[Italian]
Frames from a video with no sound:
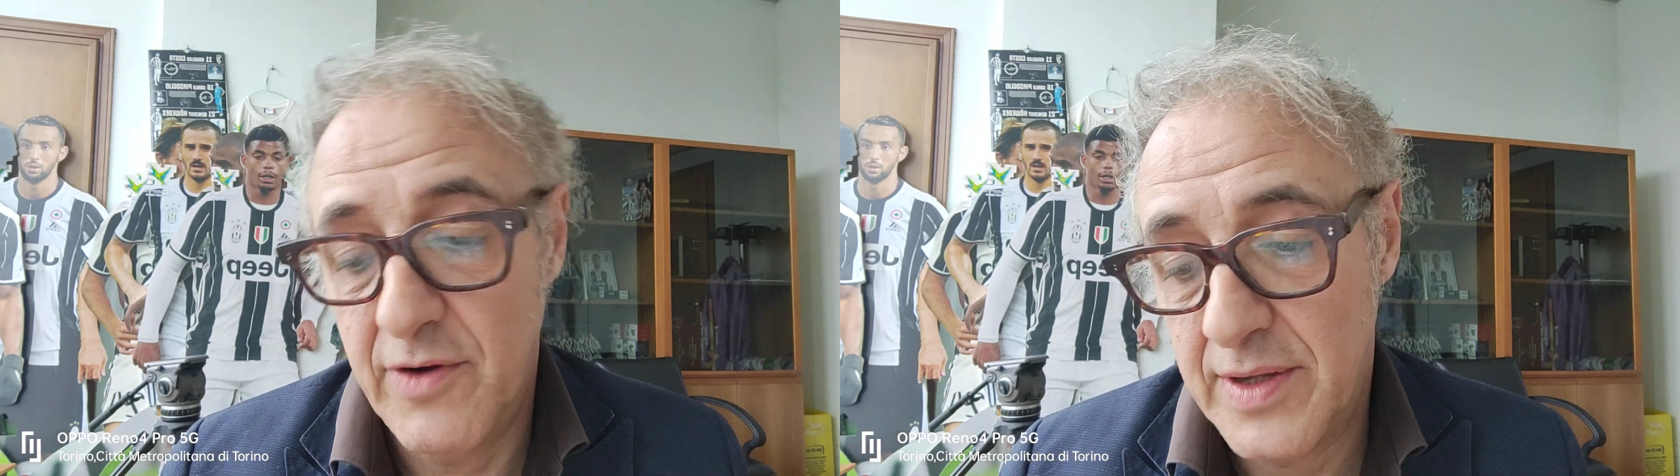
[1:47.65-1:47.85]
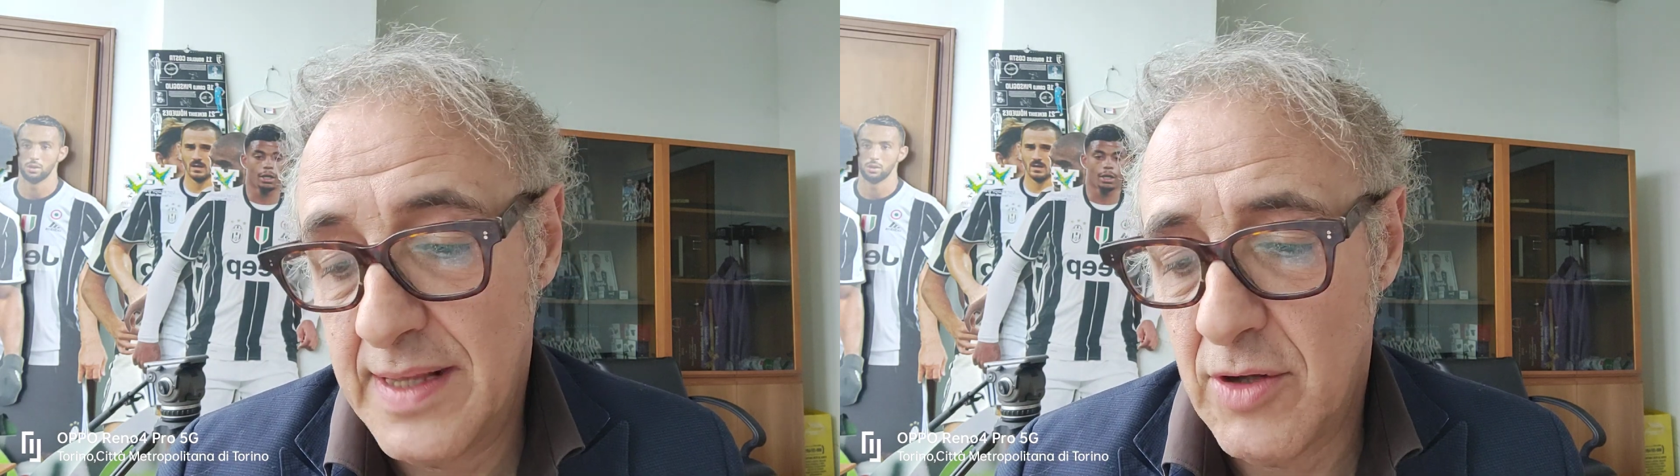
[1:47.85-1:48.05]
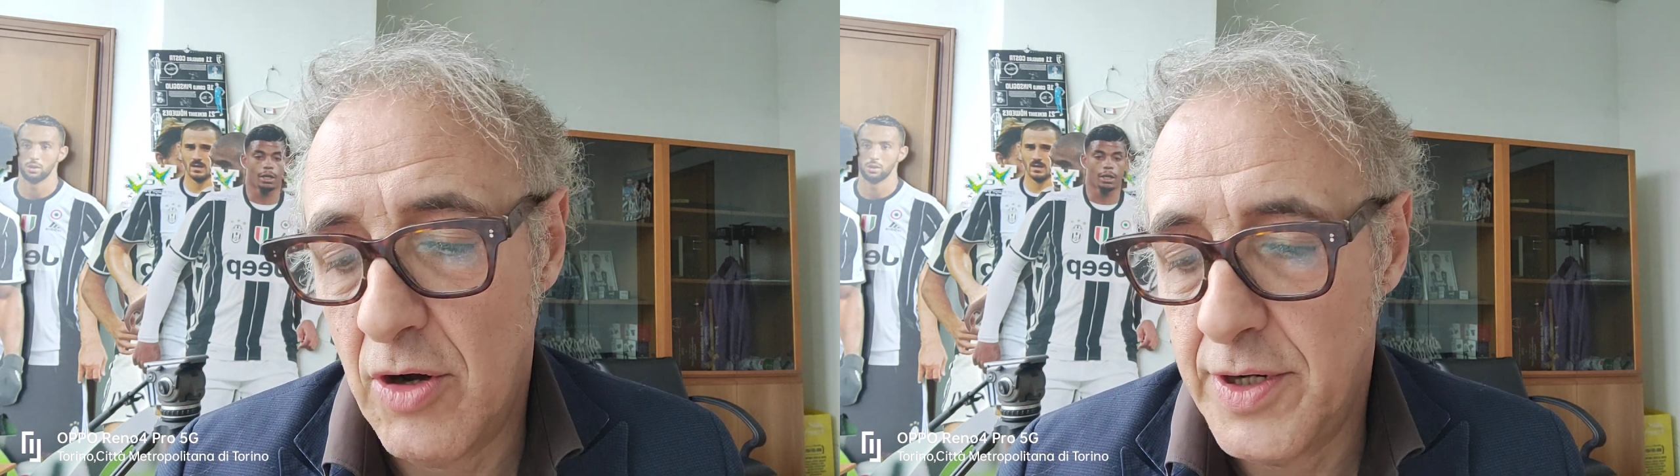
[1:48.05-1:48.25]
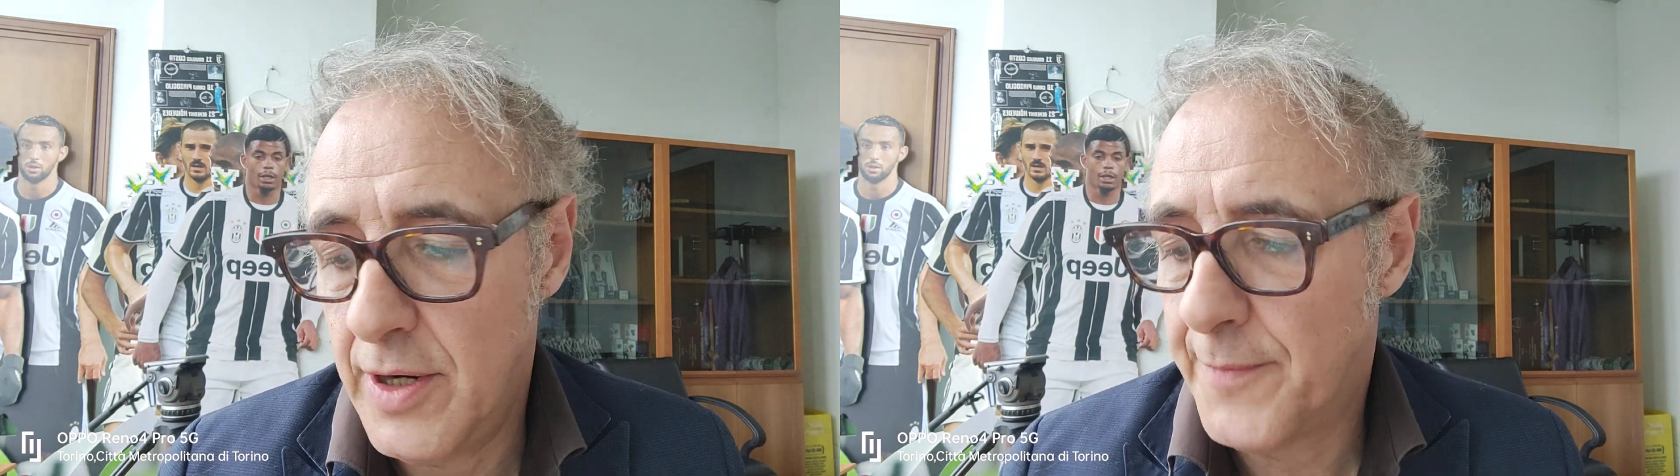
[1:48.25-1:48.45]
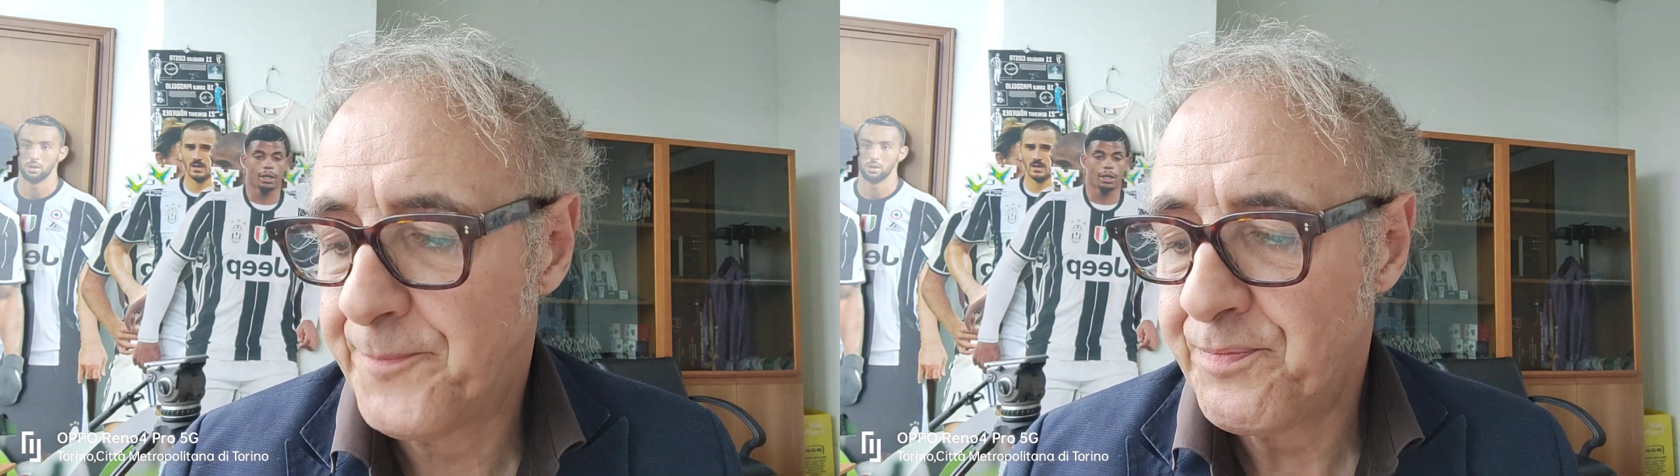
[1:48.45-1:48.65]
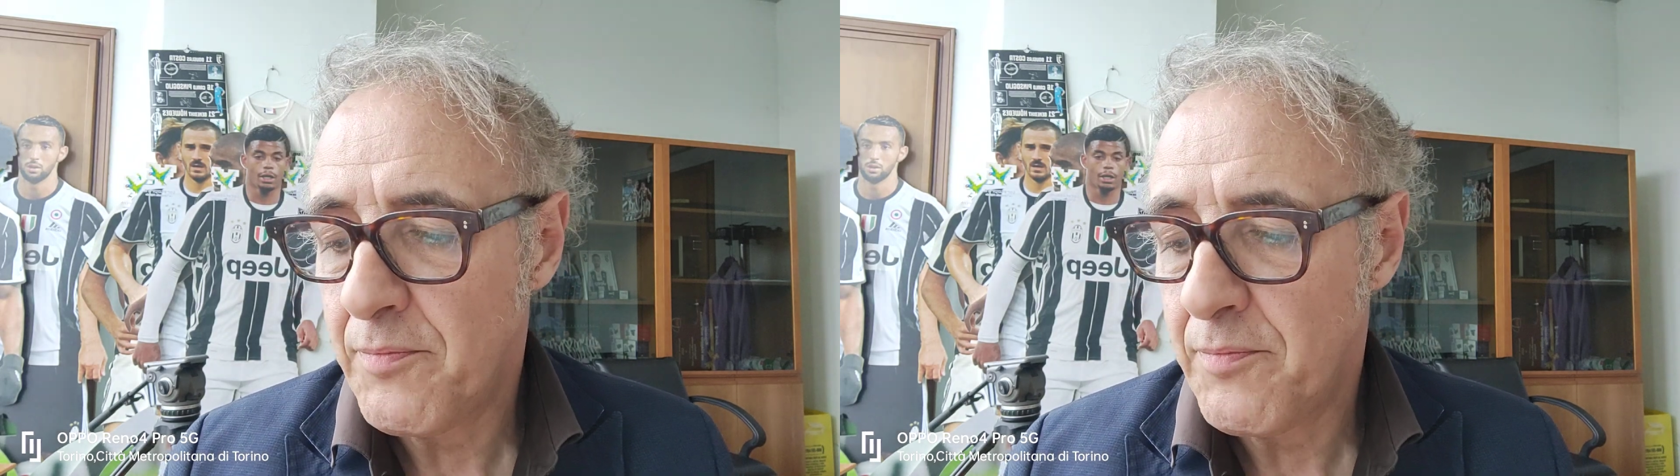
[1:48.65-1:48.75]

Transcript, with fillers: Voda Andonio,